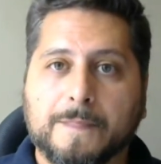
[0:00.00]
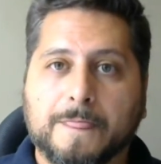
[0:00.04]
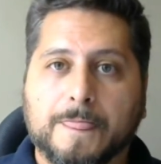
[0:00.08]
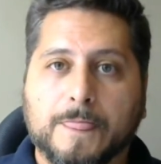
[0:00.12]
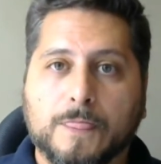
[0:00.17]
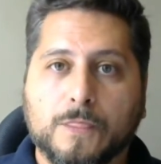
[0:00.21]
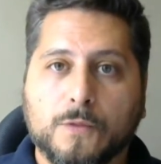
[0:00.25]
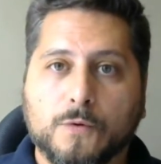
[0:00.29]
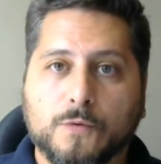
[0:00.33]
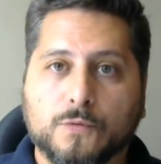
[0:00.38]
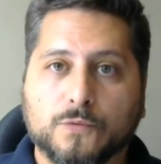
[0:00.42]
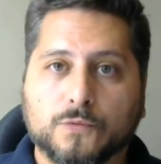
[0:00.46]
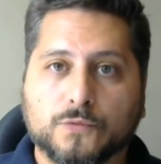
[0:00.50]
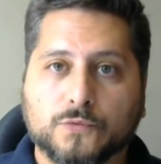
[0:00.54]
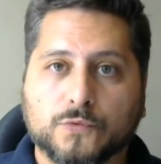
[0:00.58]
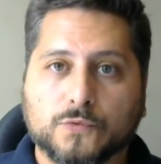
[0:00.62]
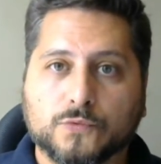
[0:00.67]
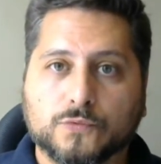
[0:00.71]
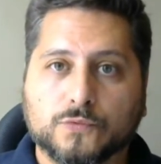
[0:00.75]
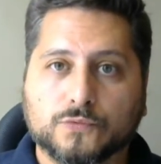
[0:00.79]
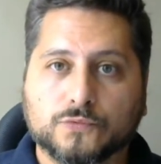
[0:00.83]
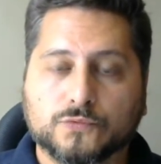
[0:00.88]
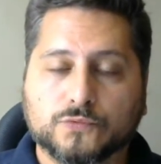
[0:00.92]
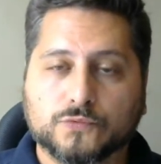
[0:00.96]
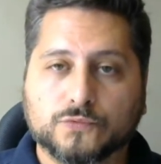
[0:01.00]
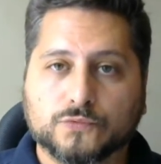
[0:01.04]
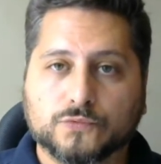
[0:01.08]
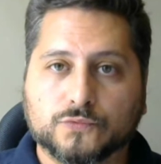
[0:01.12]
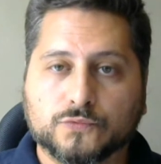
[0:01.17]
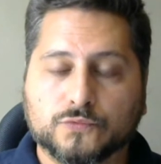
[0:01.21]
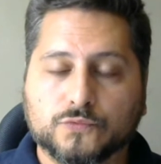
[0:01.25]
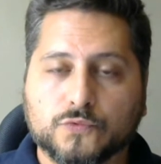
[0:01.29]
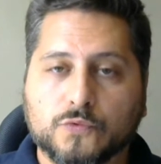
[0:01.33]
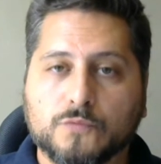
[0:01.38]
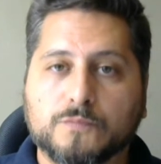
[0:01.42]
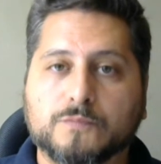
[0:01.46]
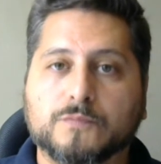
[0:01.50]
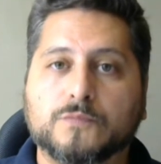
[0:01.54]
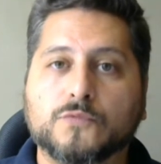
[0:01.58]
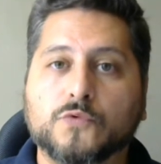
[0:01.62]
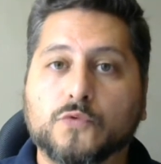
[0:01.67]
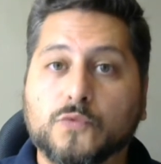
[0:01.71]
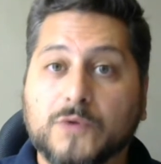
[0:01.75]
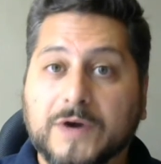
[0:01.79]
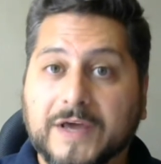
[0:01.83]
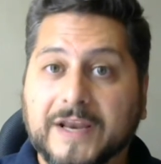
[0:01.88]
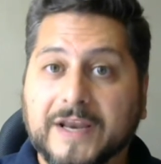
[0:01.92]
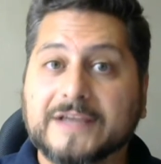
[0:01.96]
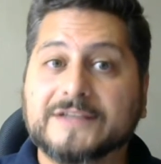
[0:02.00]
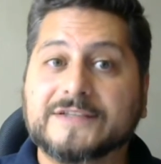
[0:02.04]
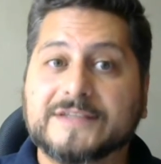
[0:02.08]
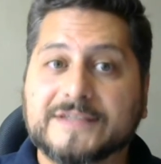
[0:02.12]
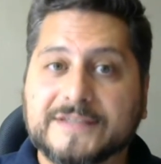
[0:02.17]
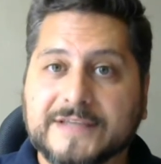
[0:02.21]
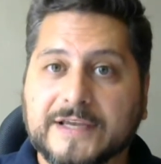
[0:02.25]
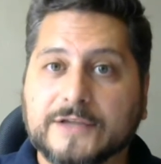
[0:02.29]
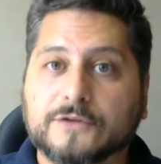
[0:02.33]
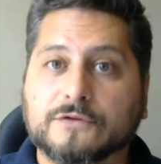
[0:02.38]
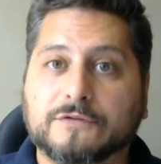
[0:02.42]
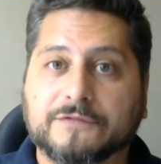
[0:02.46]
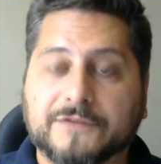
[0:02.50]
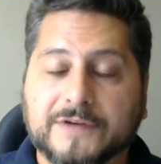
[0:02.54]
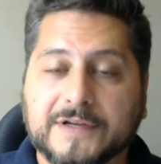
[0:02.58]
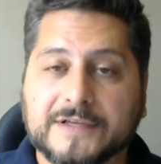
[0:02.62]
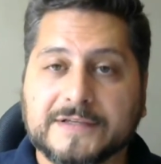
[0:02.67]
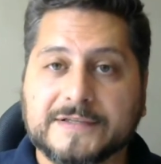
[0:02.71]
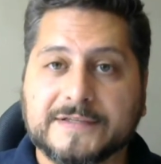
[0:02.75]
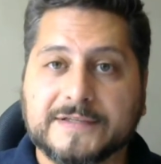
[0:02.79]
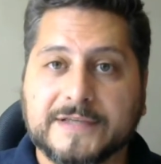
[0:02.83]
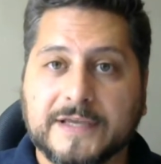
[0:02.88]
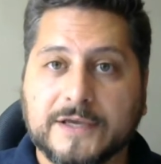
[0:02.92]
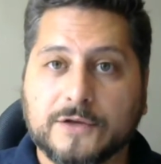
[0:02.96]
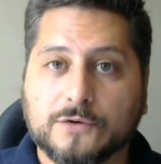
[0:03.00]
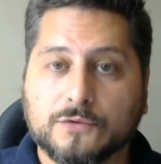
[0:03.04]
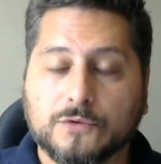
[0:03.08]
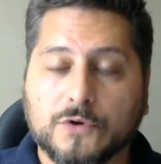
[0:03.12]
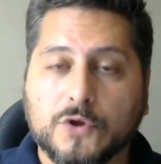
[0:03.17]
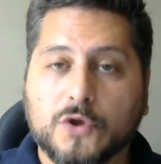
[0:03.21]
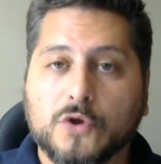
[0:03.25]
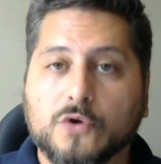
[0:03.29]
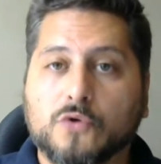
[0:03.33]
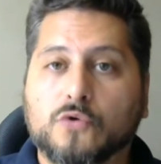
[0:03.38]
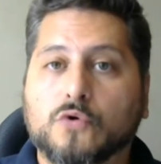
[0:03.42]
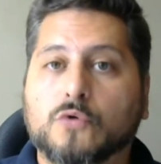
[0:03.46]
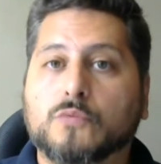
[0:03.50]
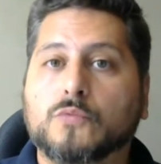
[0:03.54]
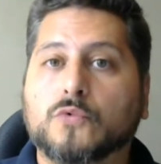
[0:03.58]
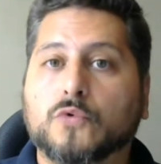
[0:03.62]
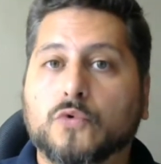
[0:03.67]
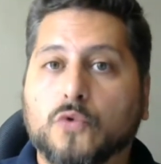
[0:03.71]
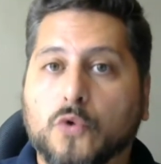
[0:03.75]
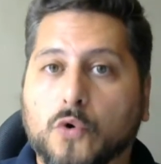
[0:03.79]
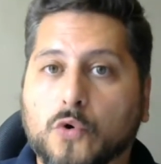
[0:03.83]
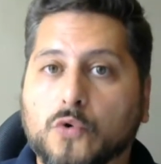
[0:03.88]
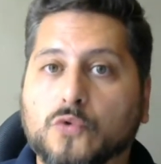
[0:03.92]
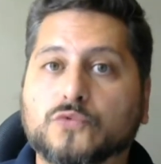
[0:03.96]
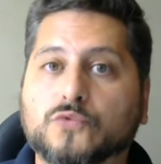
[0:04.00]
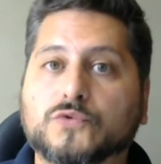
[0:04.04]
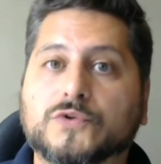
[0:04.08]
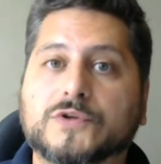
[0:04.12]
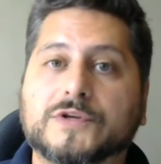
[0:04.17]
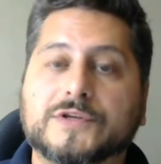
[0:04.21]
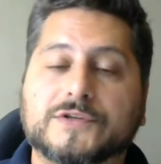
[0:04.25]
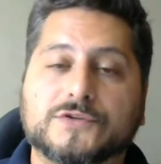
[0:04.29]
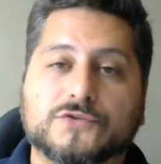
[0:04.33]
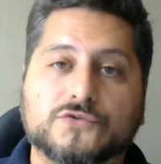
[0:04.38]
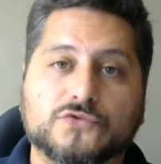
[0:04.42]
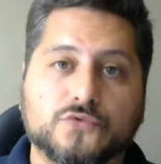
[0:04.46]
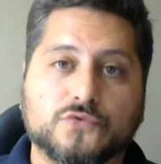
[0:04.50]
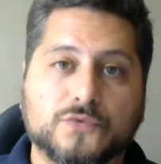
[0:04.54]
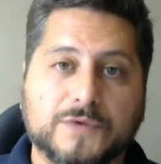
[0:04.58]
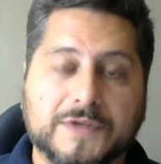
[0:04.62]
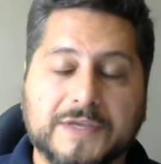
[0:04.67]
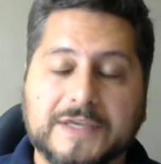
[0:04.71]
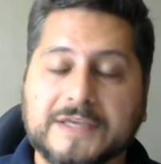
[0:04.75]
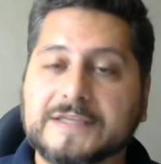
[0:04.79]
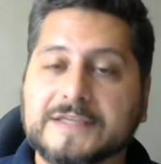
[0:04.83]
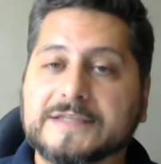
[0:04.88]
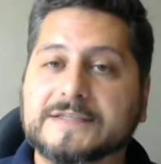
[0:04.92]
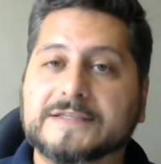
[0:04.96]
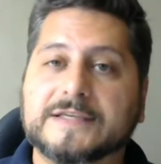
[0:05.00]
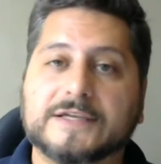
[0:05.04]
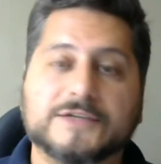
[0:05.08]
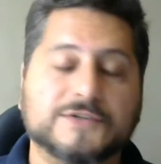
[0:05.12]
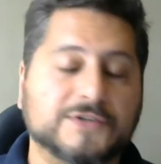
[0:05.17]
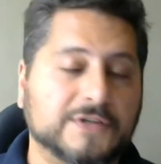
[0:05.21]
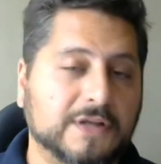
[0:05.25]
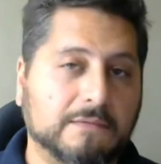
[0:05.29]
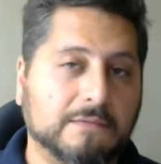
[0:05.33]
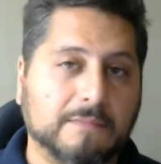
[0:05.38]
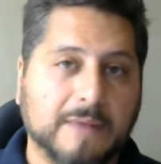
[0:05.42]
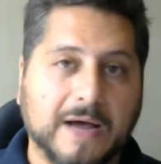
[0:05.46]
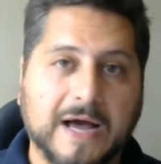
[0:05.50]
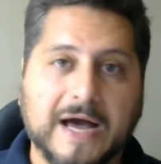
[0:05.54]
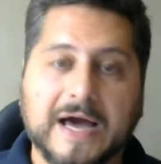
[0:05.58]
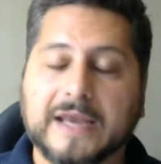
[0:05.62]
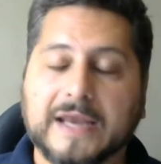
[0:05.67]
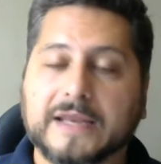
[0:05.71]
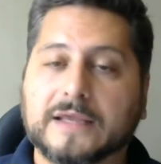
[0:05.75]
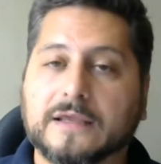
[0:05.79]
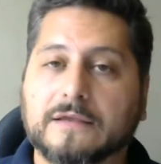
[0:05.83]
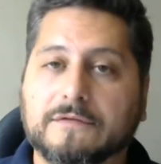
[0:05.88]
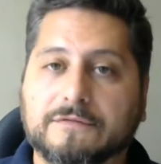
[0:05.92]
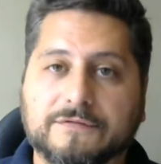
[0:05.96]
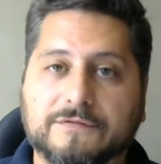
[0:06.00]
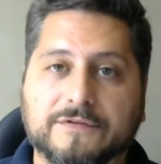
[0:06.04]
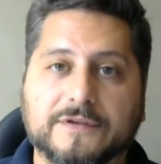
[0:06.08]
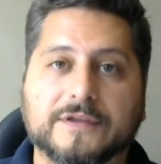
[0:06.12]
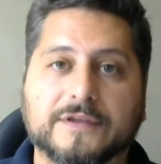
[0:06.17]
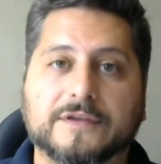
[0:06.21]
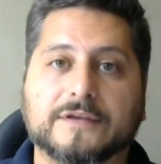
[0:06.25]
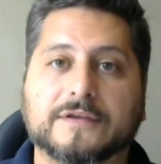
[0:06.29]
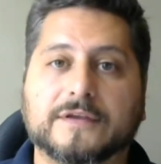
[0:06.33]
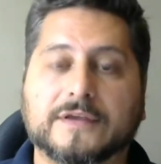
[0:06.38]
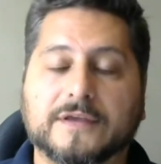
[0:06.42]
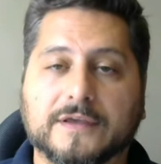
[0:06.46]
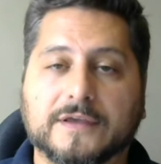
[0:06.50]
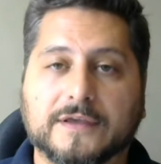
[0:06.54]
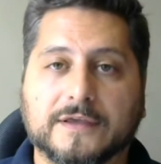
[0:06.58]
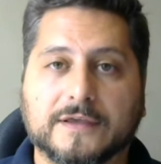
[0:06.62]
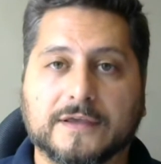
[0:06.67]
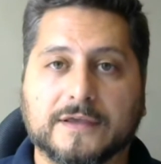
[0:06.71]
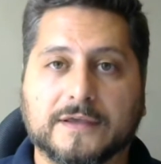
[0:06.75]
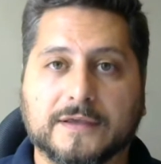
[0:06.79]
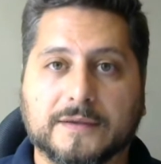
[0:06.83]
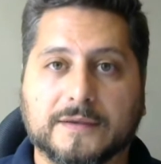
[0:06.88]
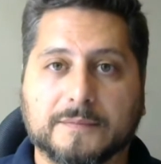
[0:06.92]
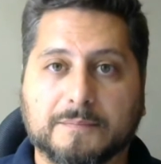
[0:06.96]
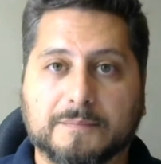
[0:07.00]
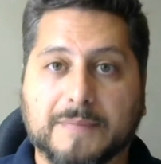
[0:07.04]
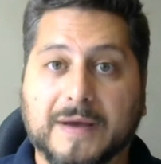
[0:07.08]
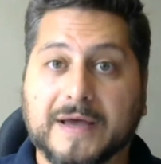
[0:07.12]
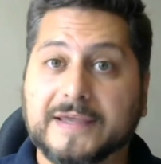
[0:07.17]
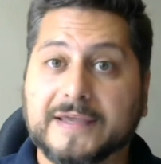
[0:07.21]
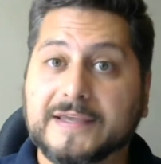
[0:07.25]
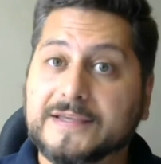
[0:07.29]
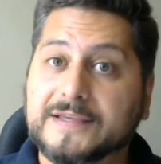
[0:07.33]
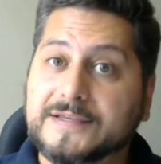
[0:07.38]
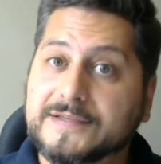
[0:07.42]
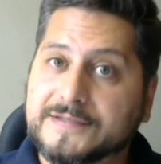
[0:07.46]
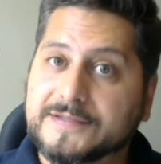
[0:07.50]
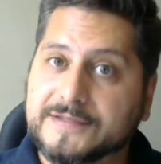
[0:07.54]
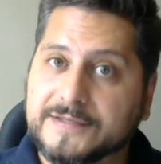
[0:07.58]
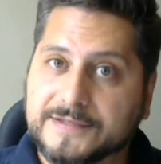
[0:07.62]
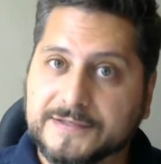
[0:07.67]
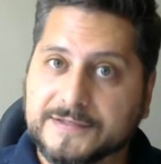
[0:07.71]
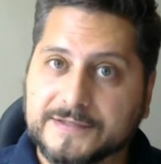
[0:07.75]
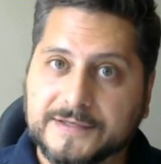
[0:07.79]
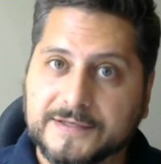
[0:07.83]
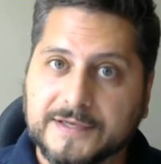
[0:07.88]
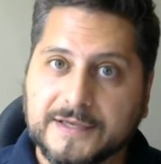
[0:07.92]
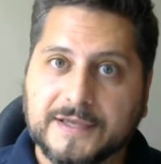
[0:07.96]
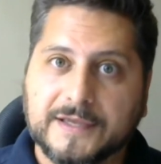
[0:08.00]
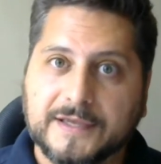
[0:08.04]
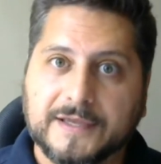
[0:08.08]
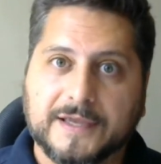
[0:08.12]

num, num, num, num grande centro financeiro como Londres, Suíça, Dinamarca, enfim, é, países